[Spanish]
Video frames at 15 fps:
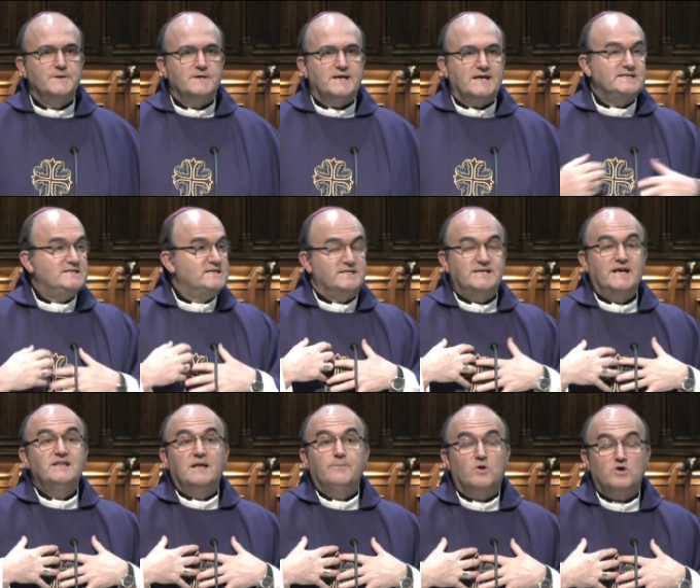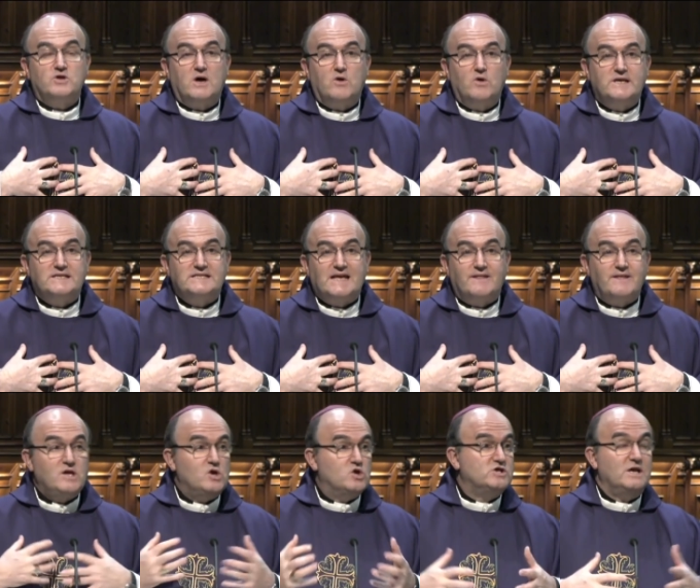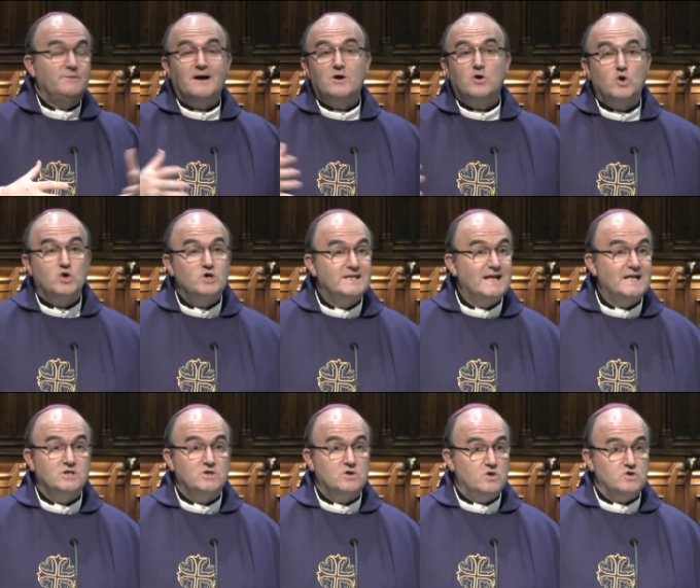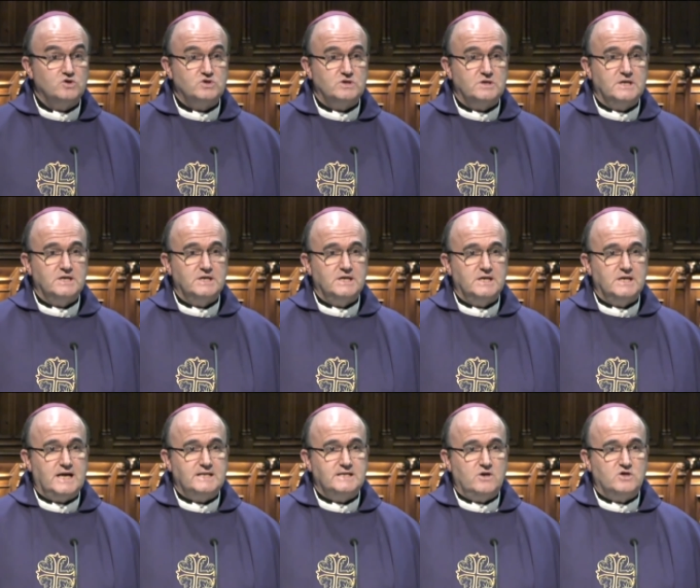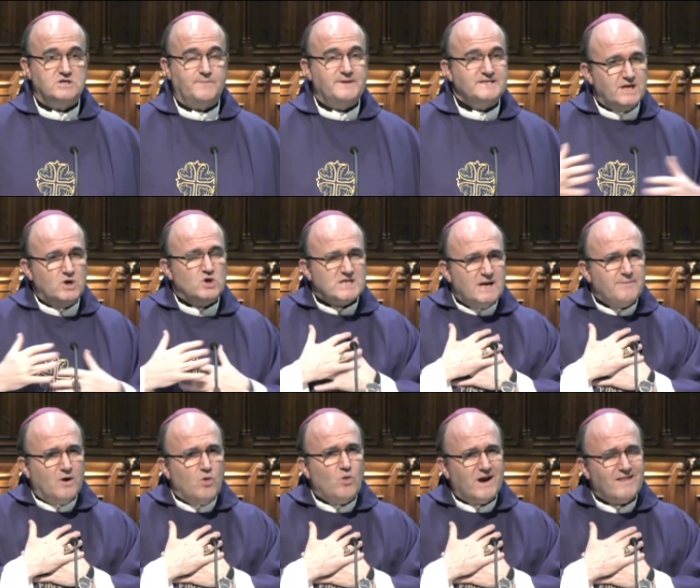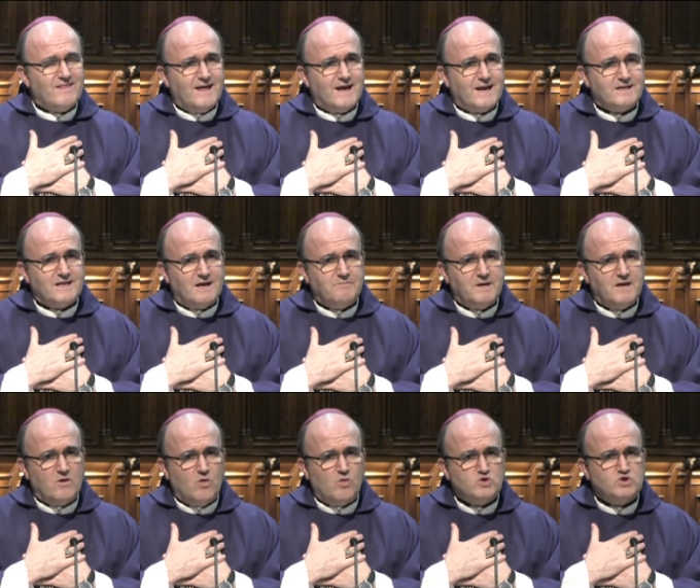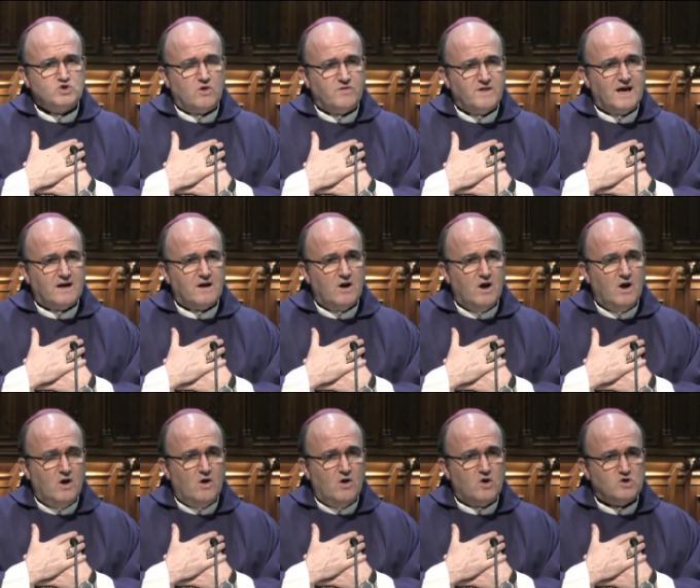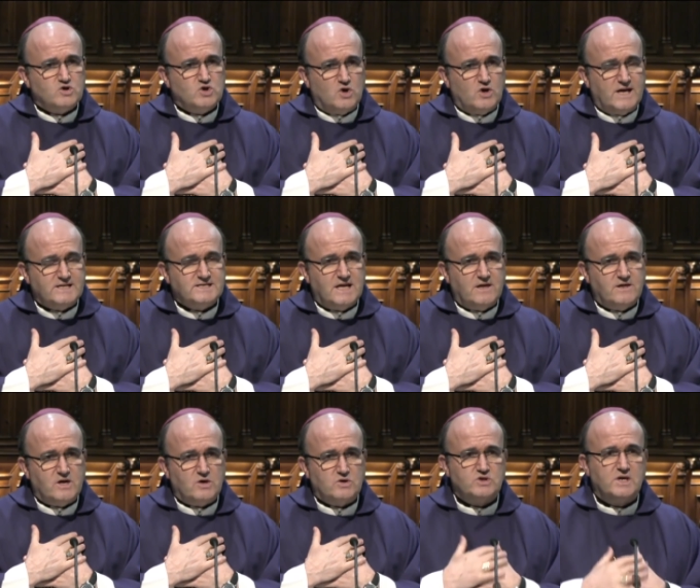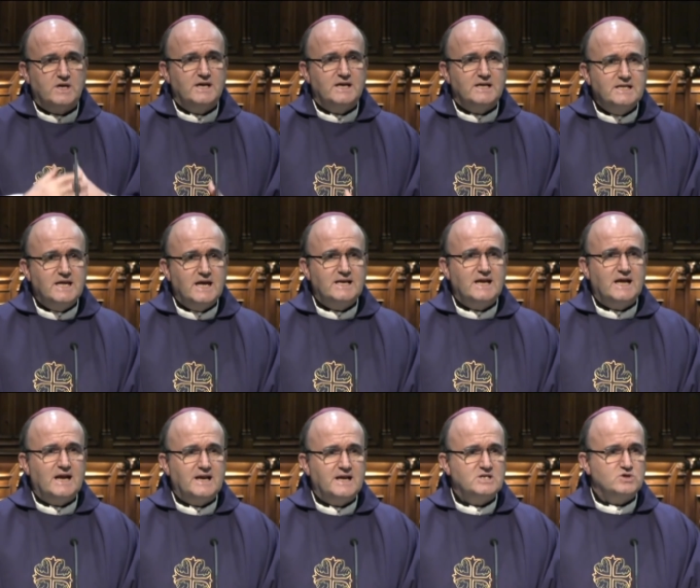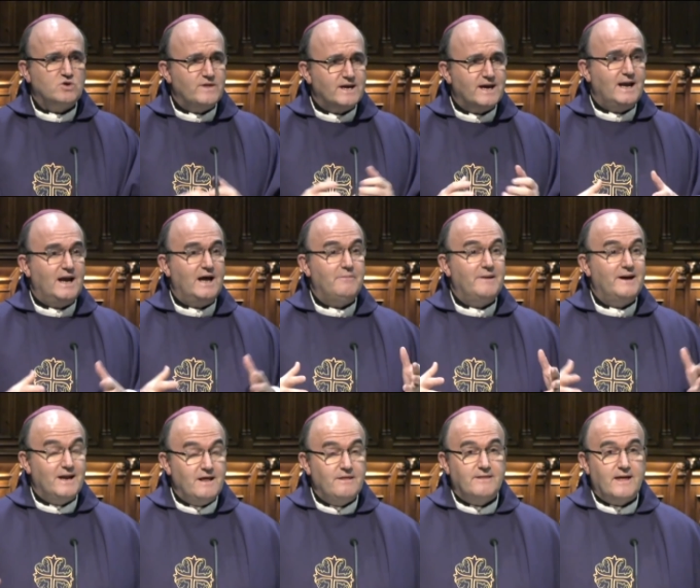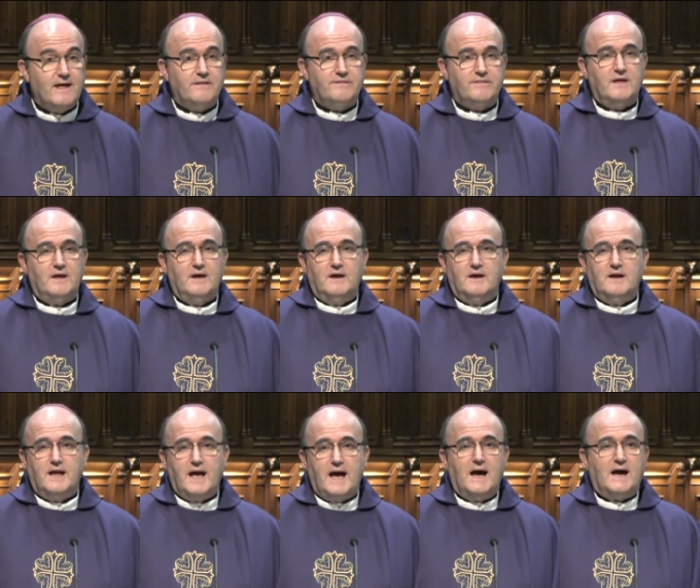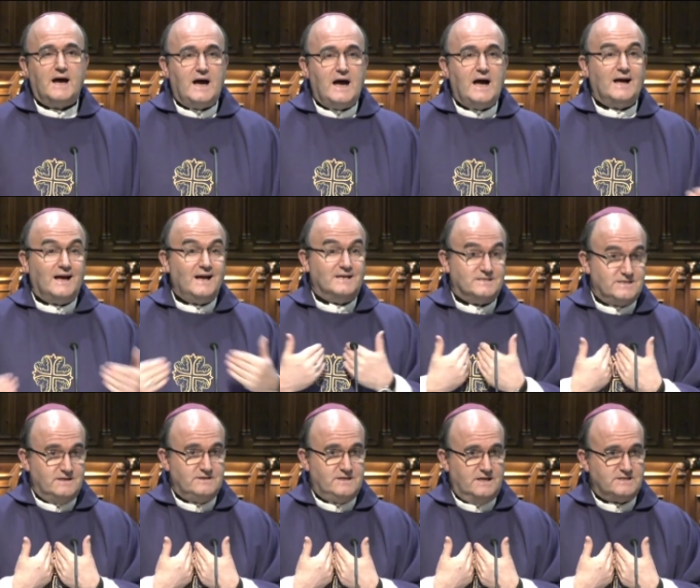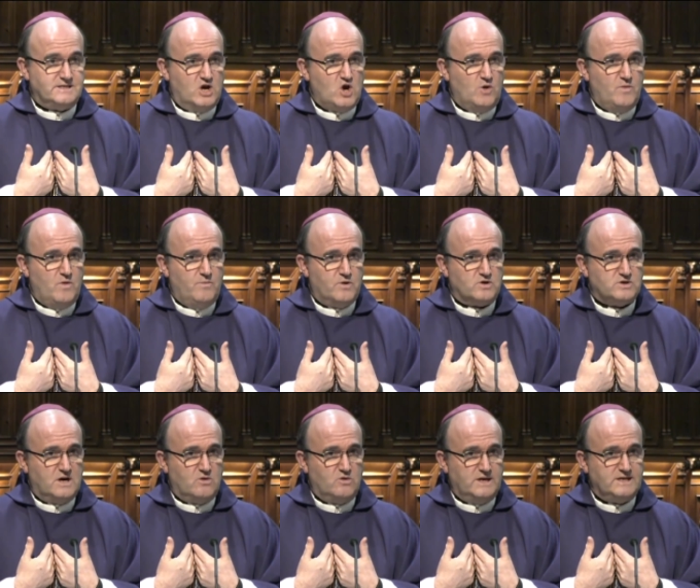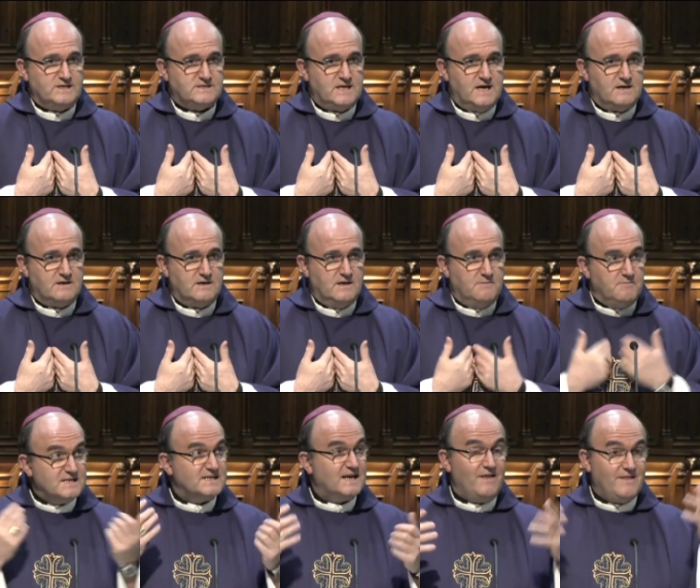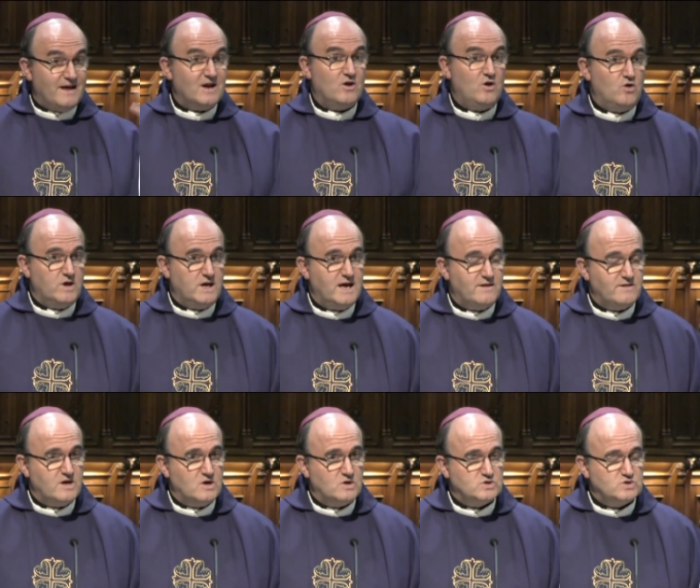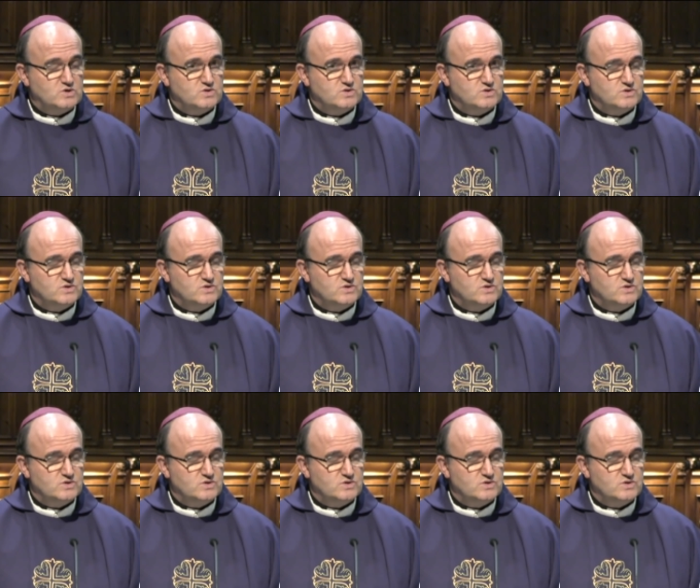casi se siente protagonista de ellos y va contándolos ante los demás, si no sabe guardar, también custodiar los dones de Dios, tiene el riesgo de que la vanidad le haga a él sentirse como protagonista más que a dar gloria a Dios.